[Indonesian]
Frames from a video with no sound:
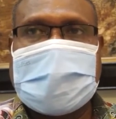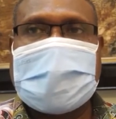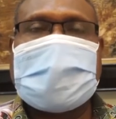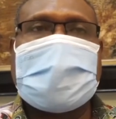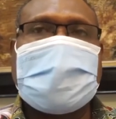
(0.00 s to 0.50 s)

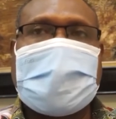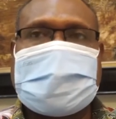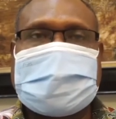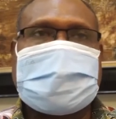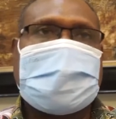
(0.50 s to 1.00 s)
16
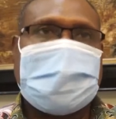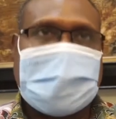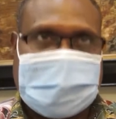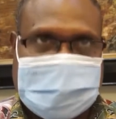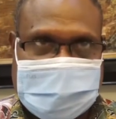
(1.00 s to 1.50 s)

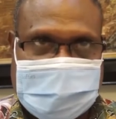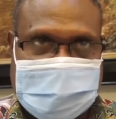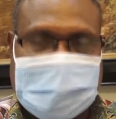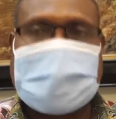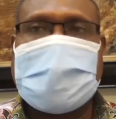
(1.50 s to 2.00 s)
TPS.
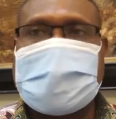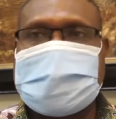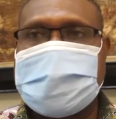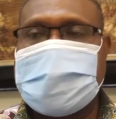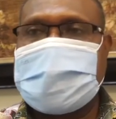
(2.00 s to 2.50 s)

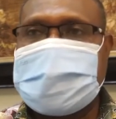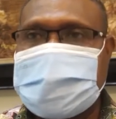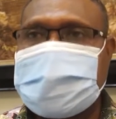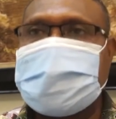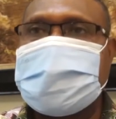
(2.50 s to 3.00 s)
16 TPS
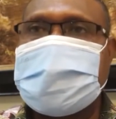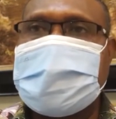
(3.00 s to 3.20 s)
itu